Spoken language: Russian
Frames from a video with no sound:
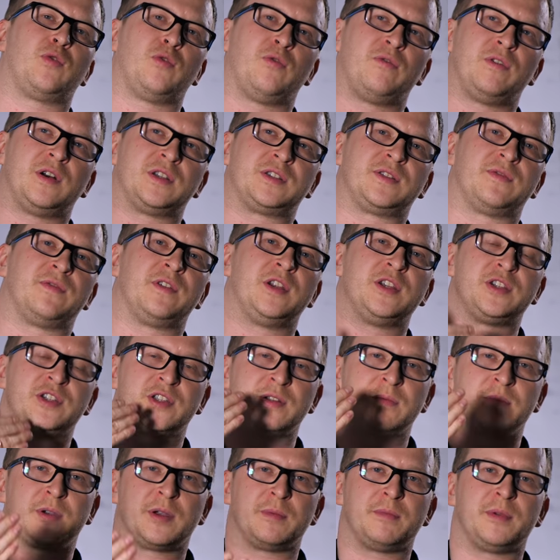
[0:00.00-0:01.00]
у вас в
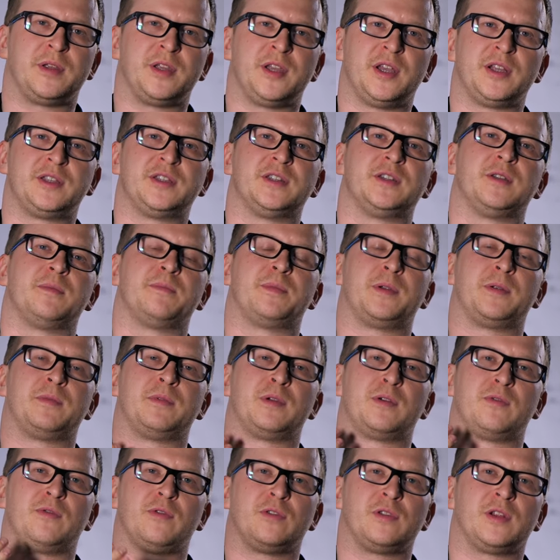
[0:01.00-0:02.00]
личном кабинете,
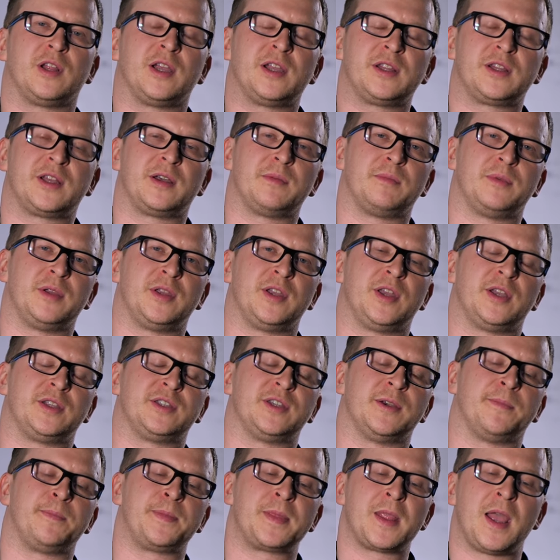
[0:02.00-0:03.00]
например, в
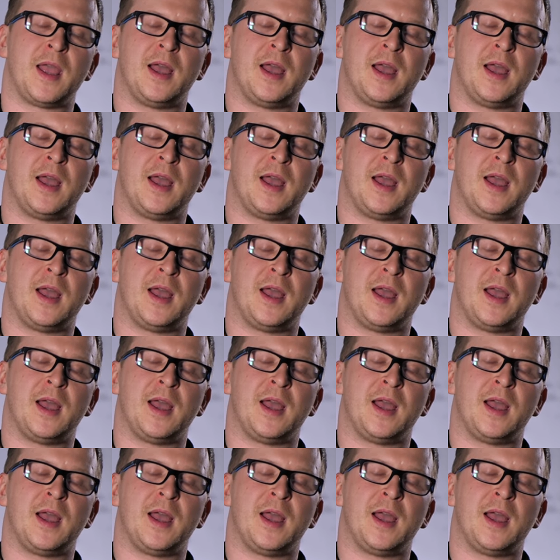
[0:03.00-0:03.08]
онлайн-кабинете,